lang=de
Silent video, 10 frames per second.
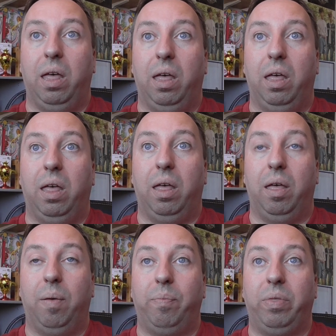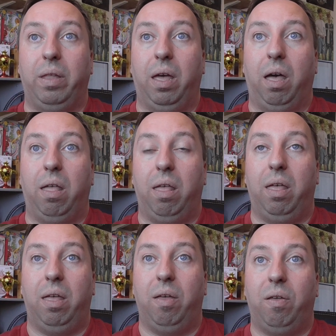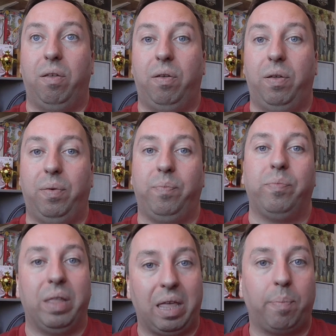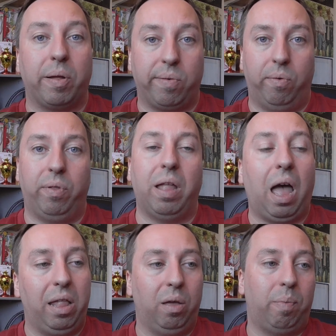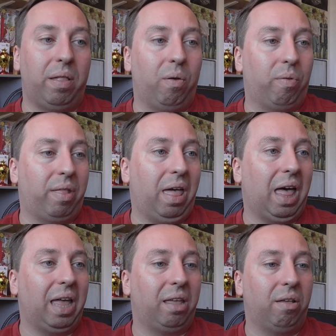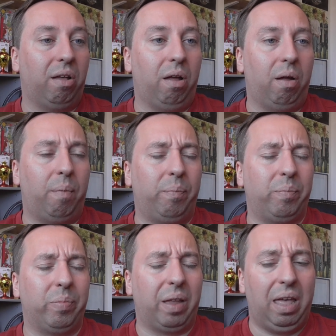äh, äh, ähm, ja, äh, ich habe ja schon einige Bände aus der Reihe, ähm,